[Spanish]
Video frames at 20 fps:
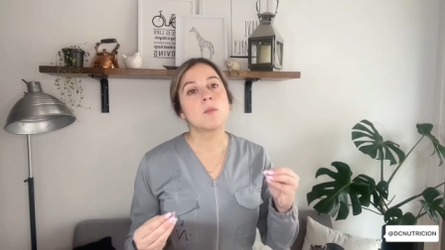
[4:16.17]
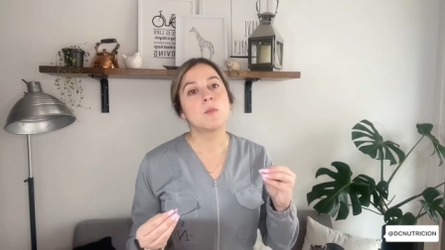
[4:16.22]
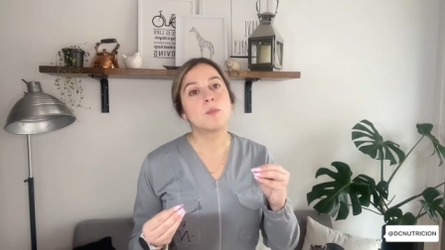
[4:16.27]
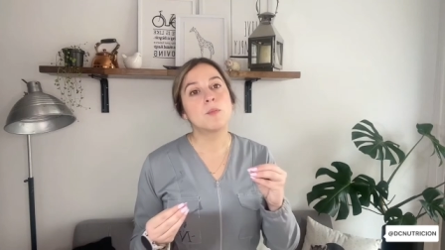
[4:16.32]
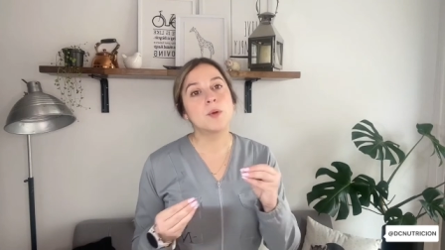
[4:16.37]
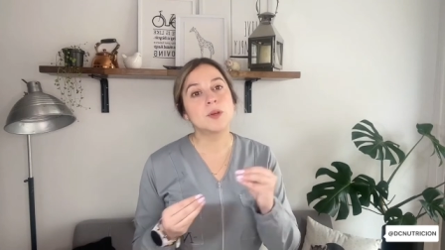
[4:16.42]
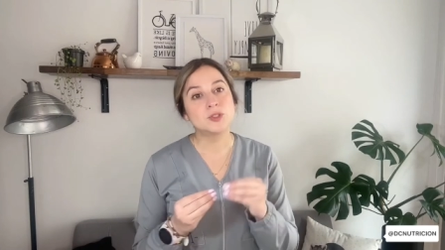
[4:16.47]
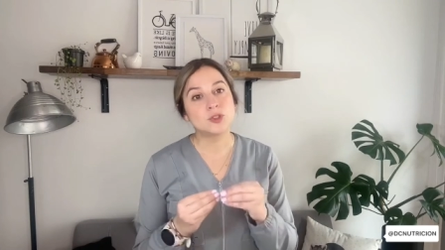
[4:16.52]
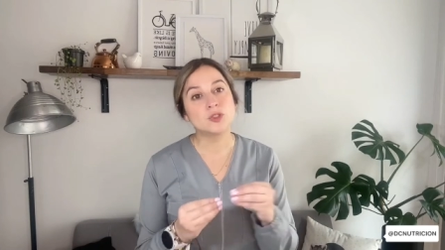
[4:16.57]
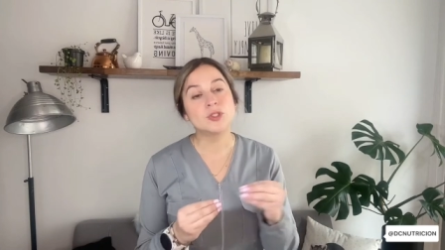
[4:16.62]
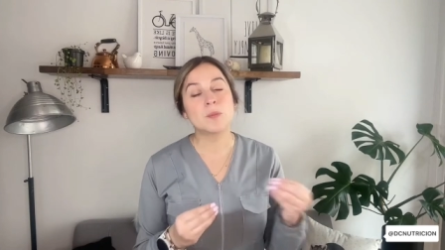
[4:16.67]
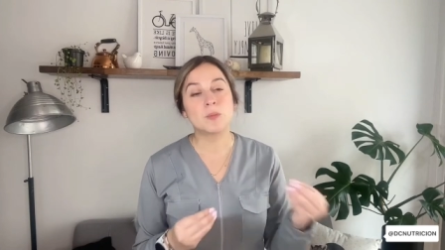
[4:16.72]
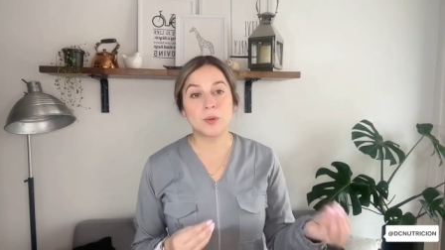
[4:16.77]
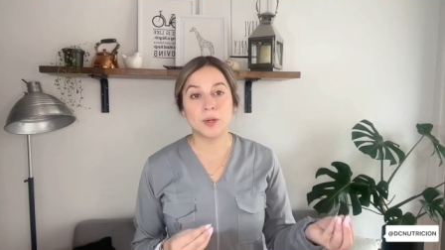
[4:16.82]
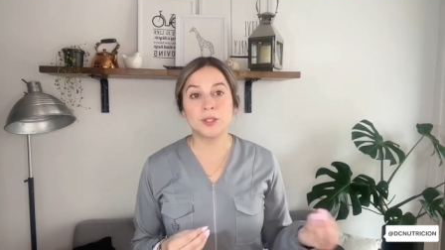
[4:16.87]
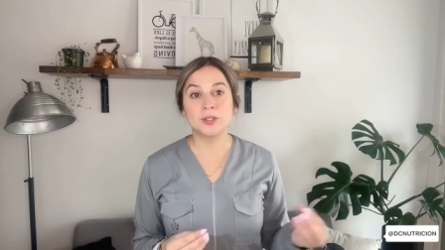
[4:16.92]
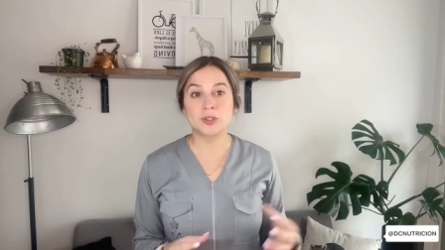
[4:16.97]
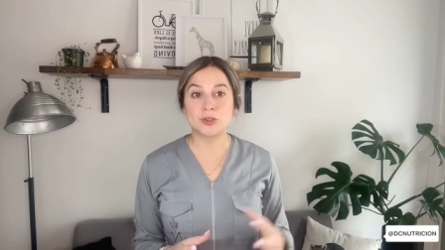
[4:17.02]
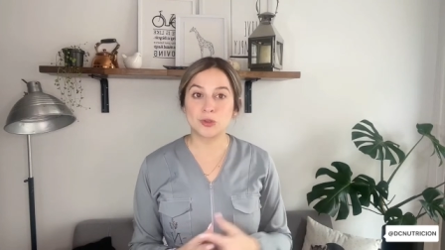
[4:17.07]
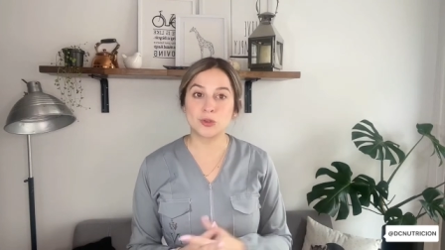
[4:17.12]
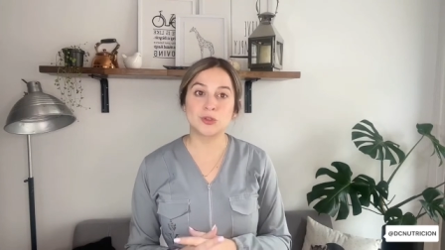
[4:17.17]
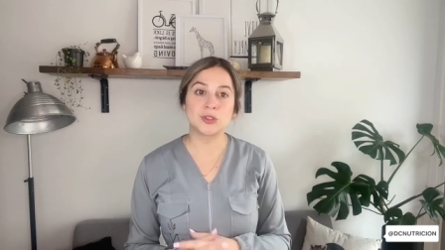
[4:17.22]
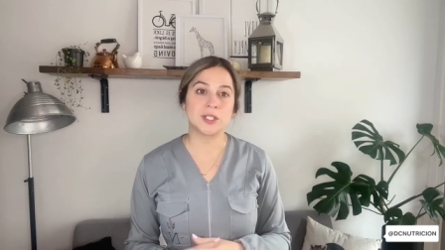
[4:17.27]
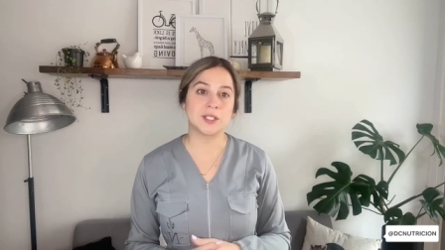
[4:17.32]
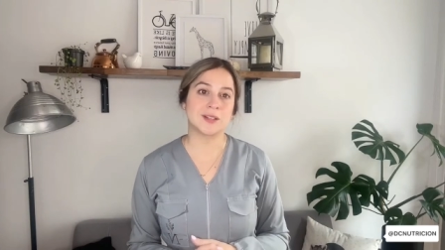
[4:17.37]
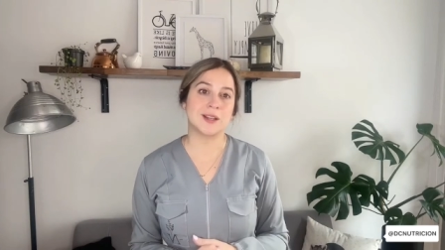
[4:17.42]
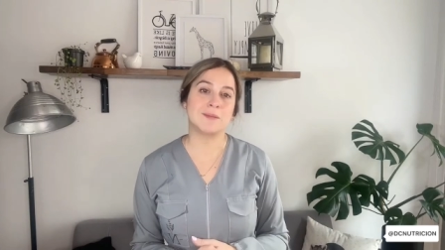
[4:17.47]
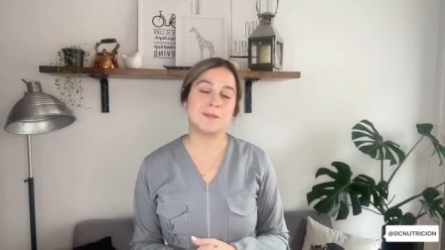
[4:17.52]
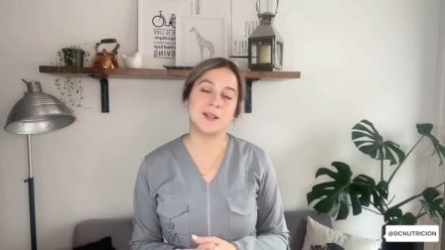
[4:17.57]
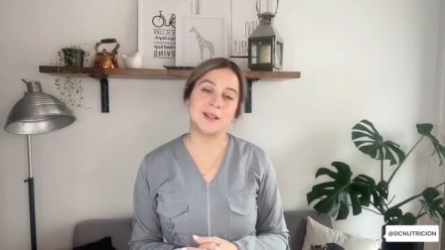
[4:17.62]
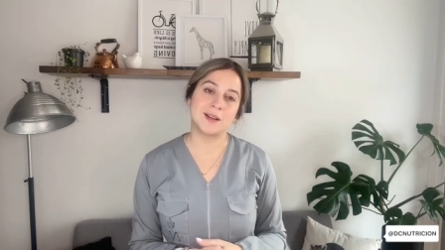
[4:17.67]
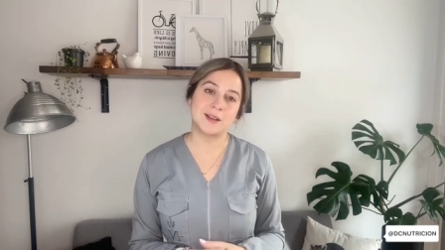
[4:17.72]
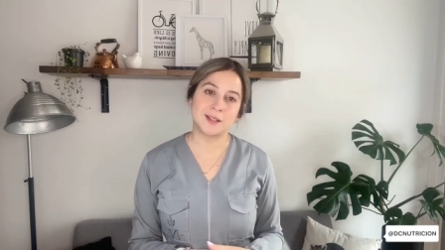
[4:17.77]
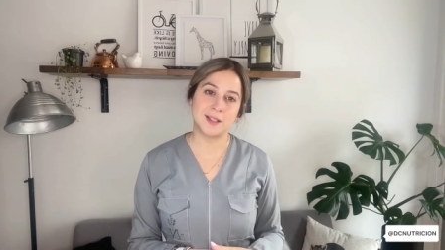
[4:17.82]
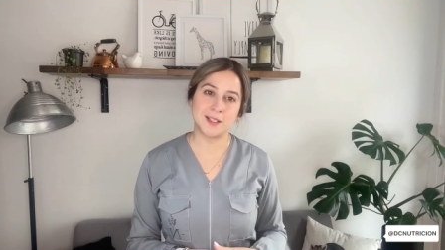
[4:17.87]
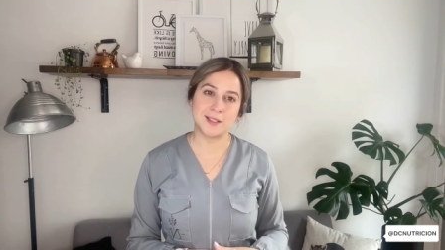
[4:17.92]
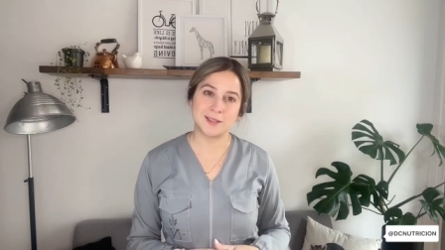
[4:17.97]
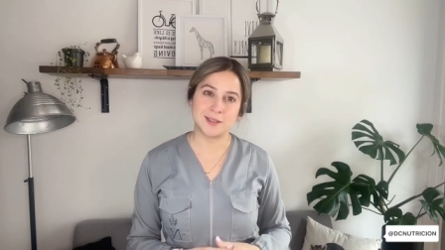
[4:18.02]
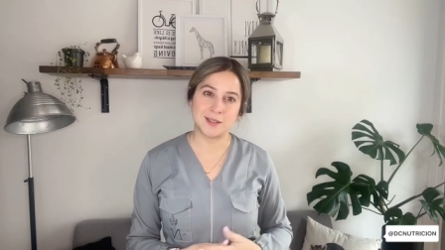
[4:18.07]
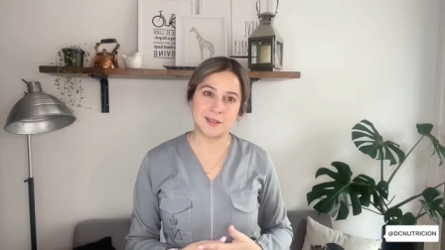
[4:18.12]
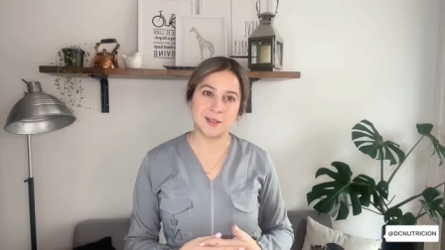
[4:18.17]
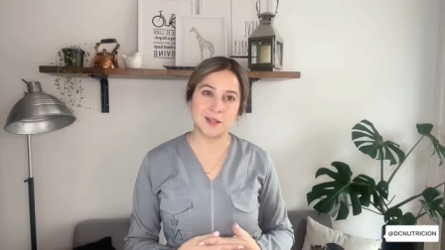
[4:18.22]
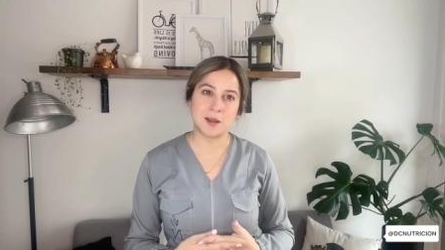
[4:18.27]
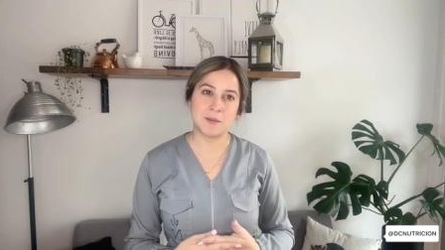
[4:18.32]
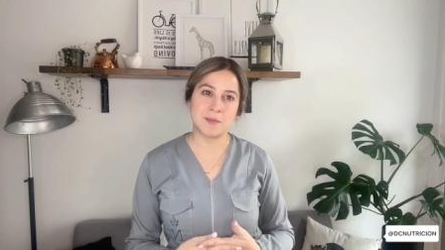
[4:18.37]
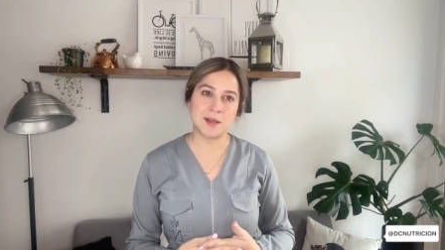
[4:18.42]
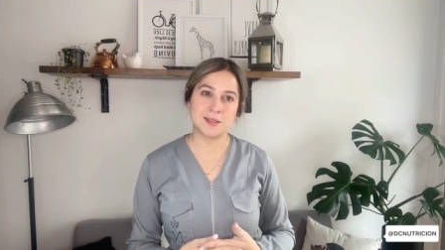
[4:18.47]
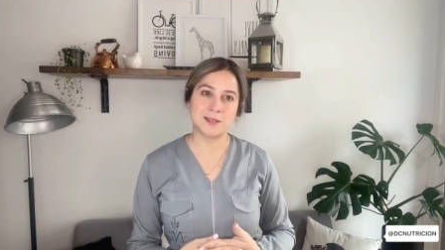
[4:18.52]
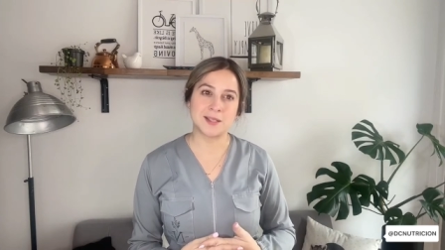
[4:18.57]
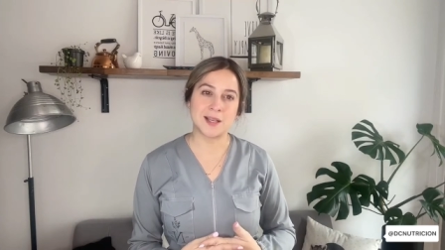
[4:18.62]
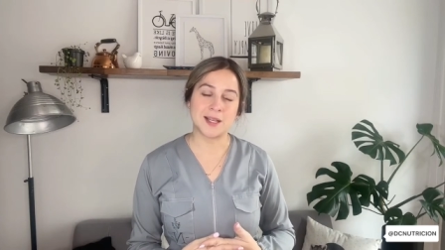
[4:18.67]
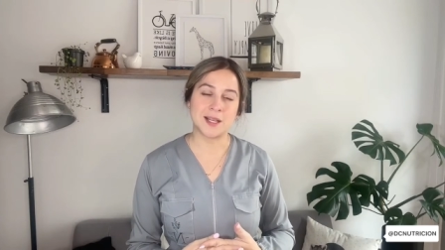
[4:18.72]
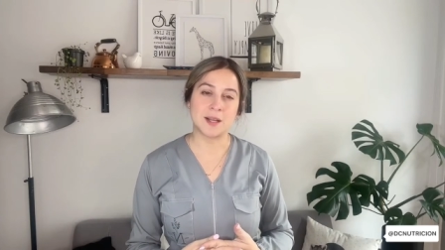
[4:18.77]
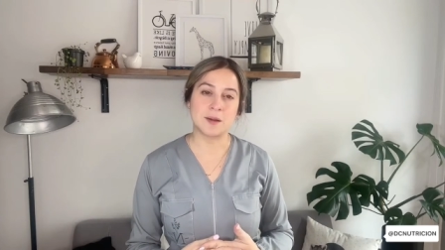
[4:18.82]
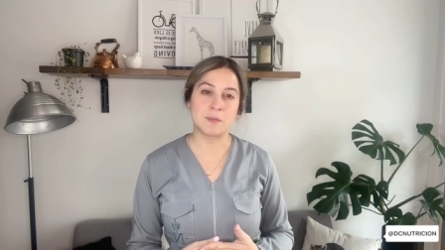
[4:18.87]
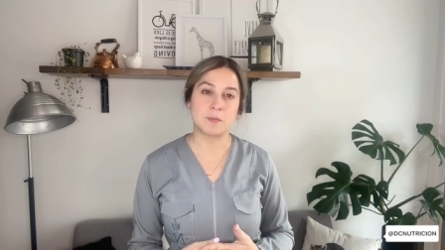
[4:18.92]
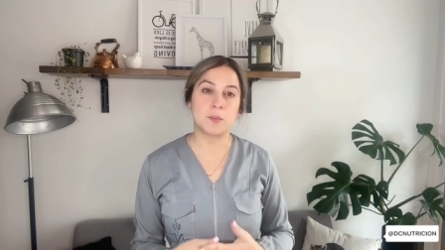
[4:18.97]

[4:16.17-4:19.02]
pues no se puede introducir el vinagre de sidra de manzana,